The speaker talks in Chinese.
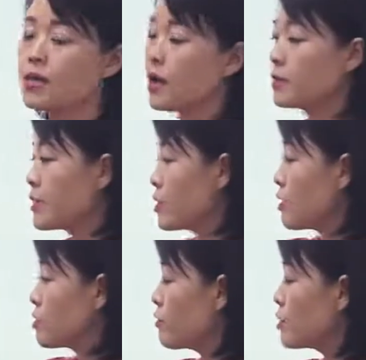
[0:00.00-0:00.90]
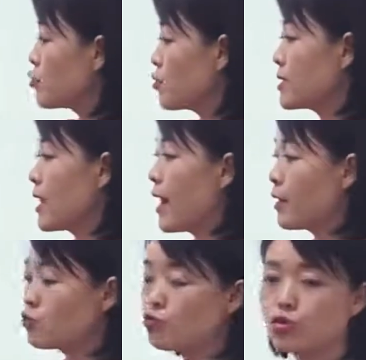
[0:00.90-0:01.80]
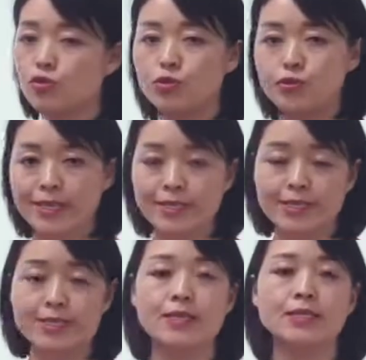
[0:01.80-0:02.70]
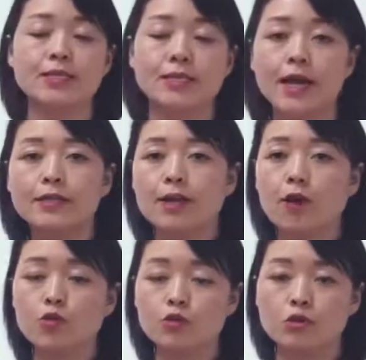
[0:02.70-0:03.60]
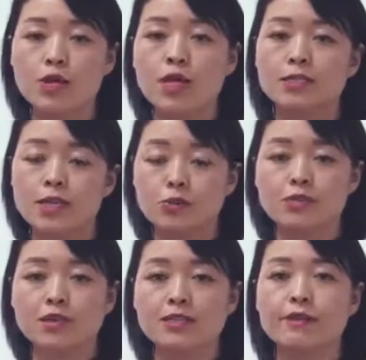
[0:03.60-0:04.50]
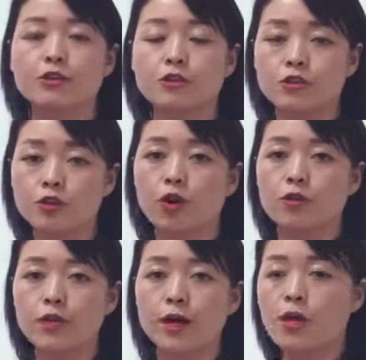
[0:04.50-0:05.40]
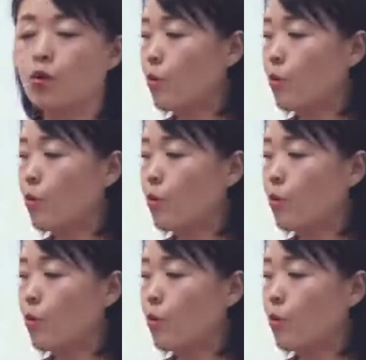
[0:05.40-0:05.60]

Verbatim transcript: 然后，但是要稍微注意一下啊，如果说就在你的眼前能看到，或者说鉴于上下文的时候呢，